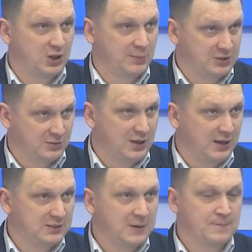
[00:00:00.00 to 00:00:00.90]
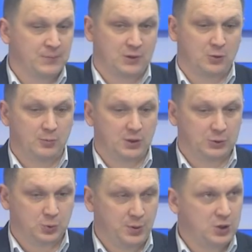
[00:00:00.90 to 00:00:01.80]
и позволяет такой
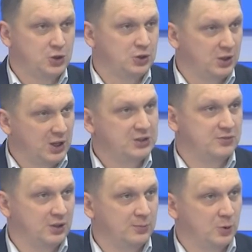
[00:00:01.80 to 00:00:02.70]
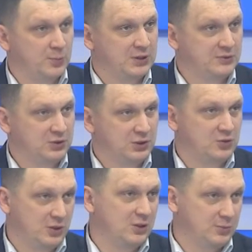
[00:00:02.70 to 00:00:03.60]
многоступенчатый и качественный отбор произвести в
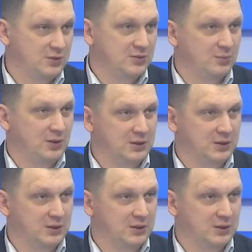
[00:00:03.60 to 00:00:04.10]
члены общественной палаты.